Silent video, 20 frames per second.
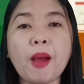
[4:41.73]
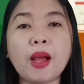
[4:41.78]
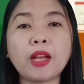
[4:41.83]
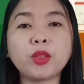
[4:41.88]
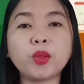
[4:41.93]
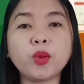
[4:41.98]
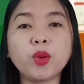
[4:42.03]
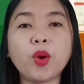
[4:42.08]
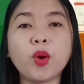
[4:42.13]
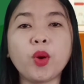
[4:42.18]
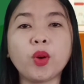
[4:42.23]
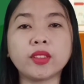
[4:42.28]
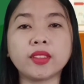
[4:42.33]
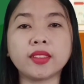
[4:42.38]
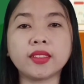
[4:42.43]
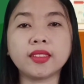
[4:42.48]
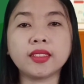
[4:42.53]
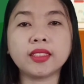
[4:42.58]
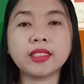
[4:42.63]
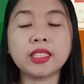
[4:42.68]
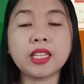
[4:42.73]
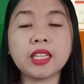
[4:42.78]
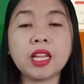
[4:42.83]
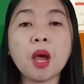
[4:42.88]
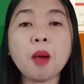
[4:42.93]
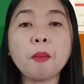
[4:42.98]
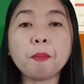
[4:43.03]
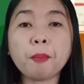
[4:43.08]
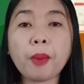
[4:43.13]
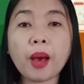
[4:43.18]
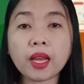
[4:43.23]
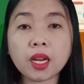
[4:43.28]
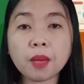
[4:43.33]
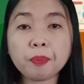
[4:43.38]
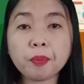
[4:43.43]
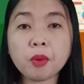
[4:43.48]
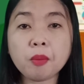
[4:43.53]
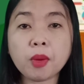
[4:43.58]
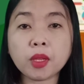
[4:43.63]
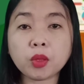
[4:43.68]
Pagtugon
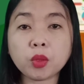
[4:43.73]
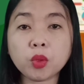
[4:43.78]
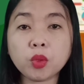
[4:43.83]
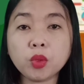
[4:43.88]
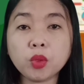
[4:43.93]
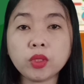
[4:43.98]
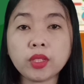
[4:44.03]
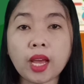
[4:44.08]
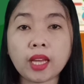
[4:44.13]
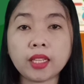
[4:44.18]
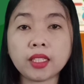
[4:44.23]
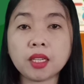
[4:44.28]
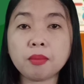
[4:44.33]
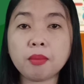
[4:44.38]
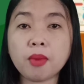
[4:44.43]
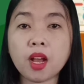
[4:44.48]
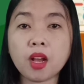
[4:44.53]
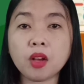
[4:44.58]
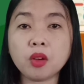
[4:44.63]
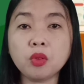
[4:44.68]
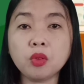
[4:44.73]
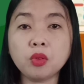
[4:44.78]
Para po matugunan ng mga